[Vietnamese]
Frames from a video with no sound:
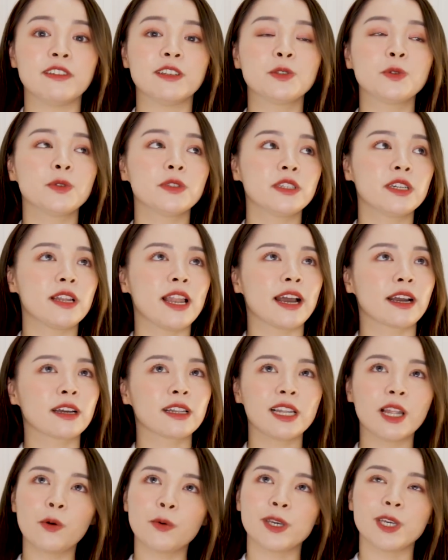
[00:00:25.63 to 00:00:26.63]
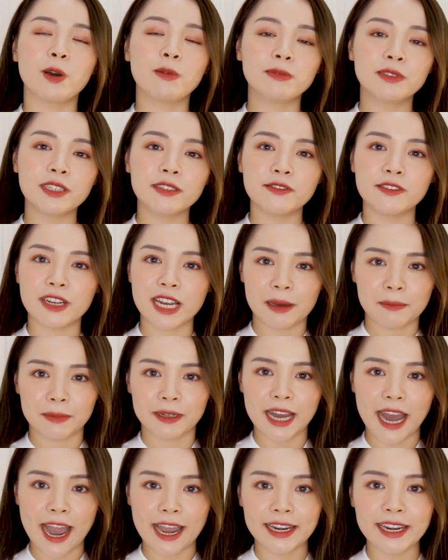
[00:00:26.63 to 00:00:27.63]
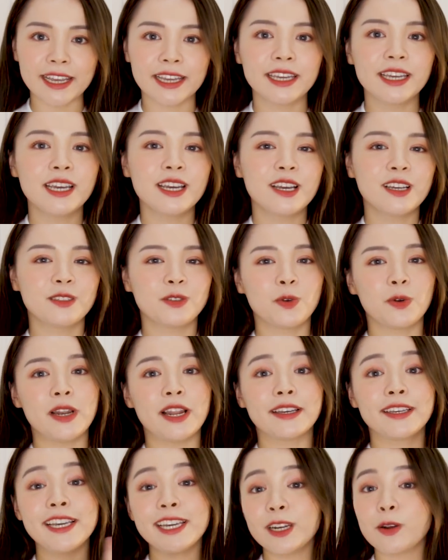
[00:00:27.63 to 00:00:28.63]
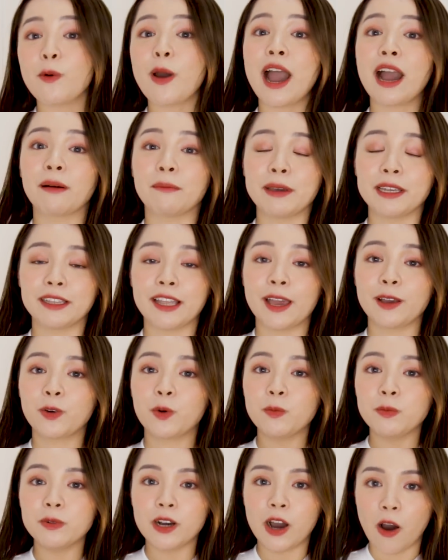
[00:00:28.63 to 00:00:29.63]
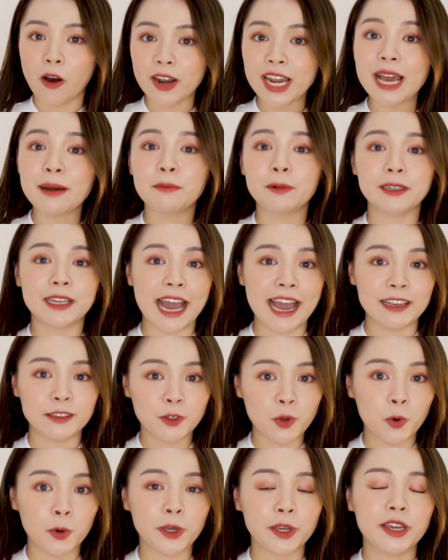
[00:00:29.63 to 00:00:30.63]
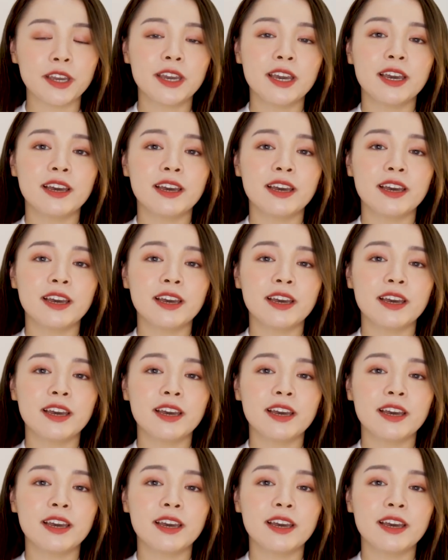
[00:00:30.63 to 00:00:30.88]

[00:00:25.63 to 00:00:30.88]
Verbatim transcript: Ví dụ như là Chloe hôm trước vừa làm một cái này, rồi là Kiên Hoàng mình thấy cũng có làm một cái rồi.